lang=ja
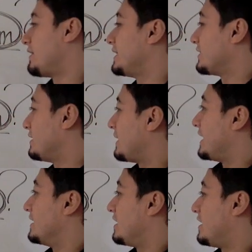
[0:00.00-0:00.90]
Alright, so
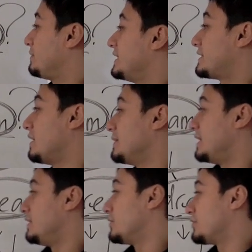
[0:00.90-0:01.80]
anyway,、uh, please tell
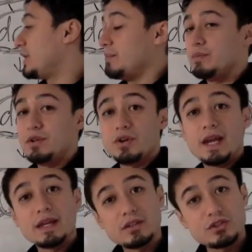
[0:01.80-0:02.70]
me your dream, your
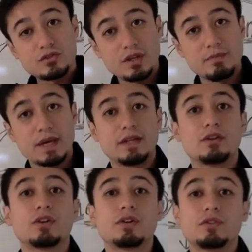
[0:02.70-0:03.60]
English dream and
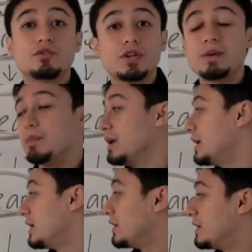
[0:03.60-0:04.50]
your dream
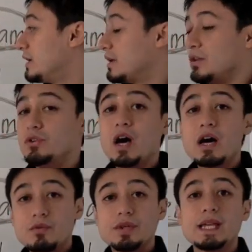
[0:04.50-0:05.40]

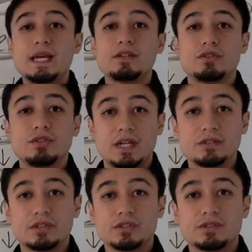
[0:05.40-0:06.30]
not related to
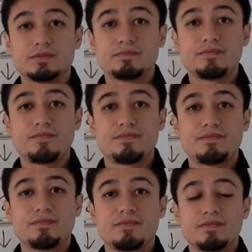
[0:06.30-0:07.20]
English.
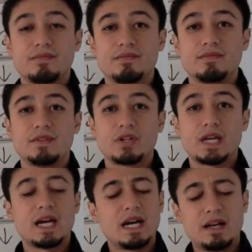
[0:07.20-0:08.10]

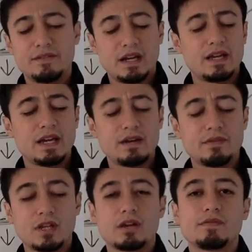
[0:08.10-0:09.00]
Okay, I, I
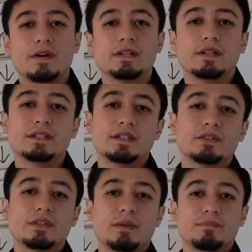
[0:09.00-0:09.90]
have a lot of fun
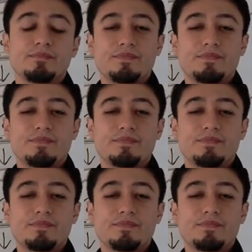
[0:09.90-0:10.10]
listening to them.